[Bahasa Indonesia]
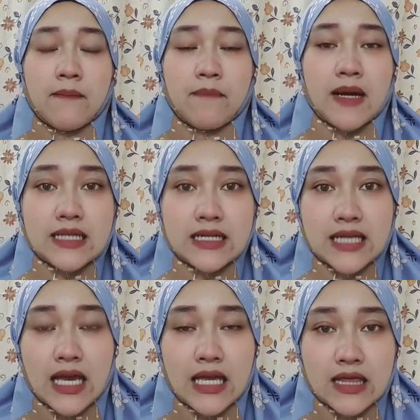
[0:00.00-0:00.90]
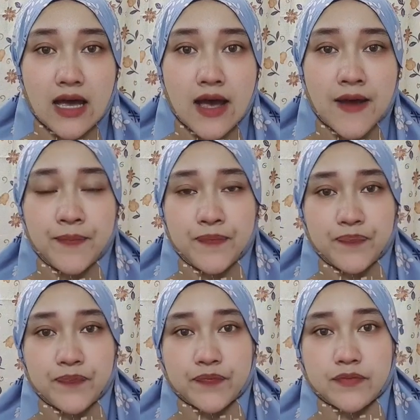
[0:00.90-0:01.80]
pas selesai kita
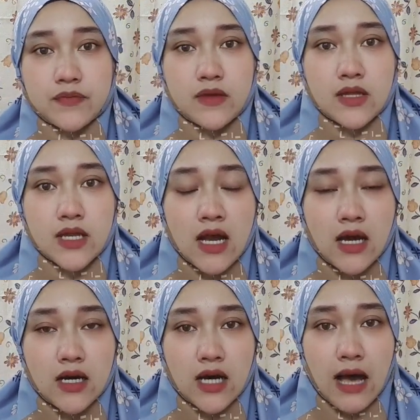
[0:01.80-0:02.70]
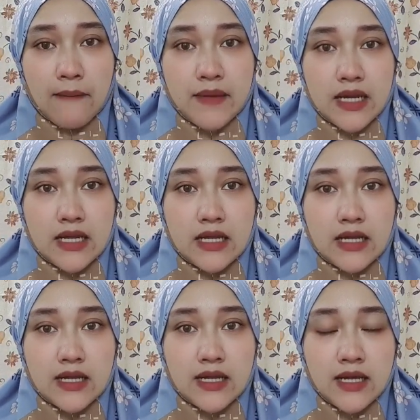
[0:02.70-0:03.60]
uh, ambil
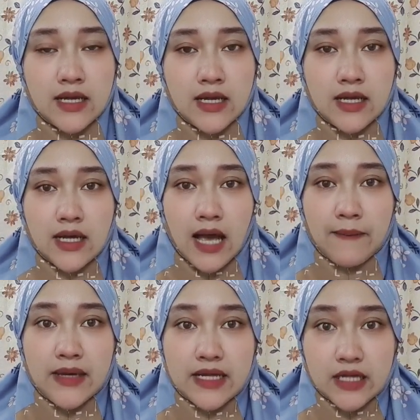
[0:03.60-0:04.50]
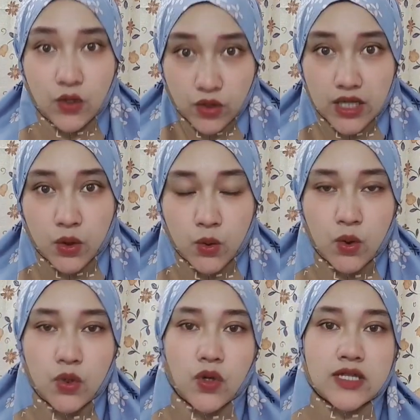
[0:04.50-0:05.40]
ambil telur
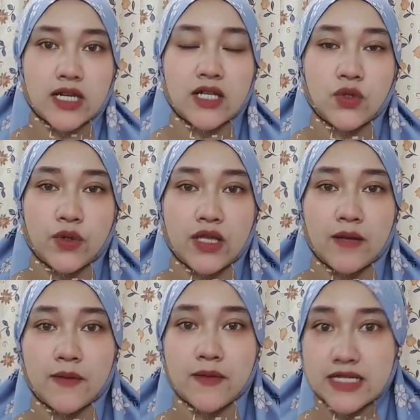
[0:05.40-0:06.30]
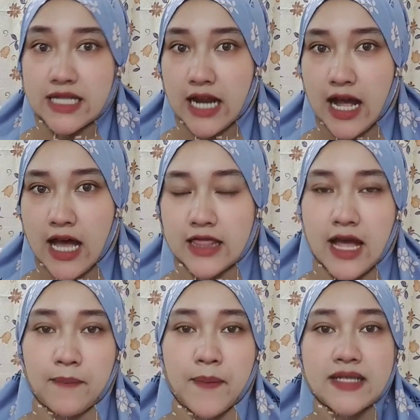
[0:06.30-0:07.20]
itu dokter kan suruh kita benar-benar istirahat
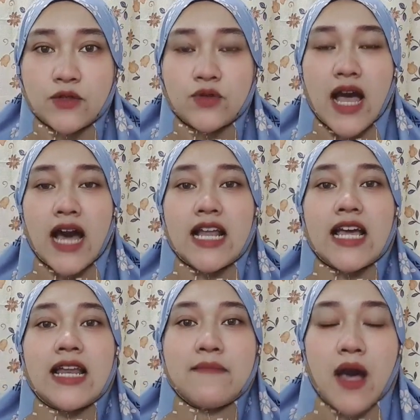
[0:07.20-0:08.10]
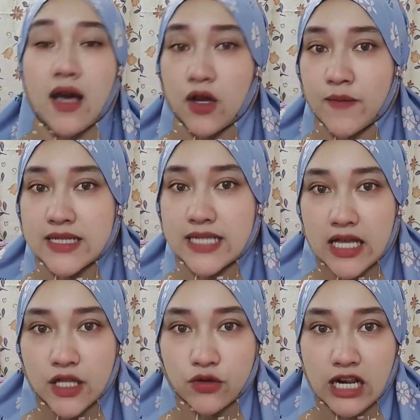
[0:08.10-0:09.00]
nah pas udah hari kelima rumah
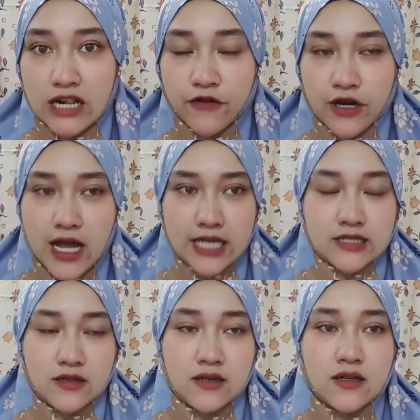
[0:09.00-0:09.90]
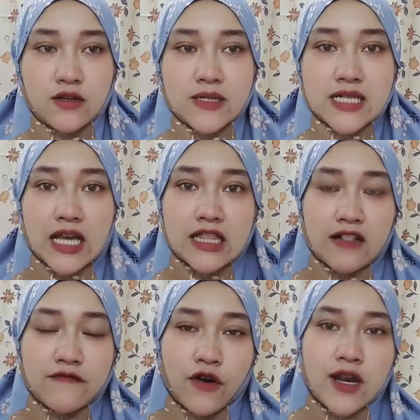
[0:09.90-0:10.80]
sakit itu nelpon guys uh, rumah sakit
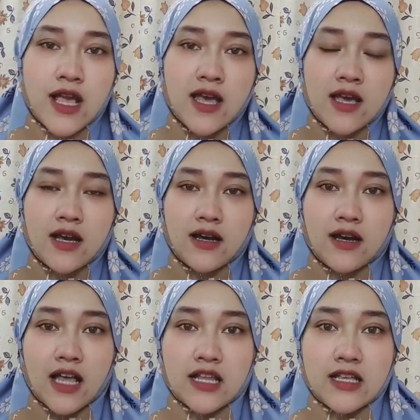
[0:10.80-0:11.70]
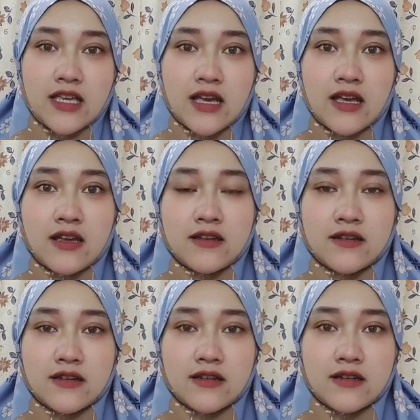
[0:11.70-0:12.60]
nelpon uh, katanya
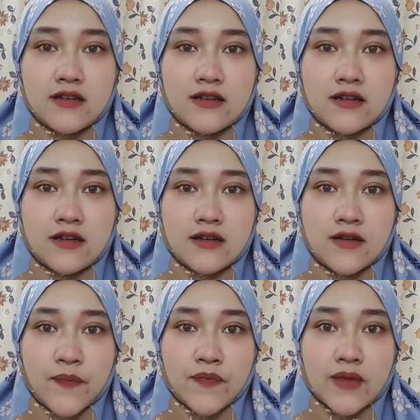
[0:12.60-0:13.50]
uh,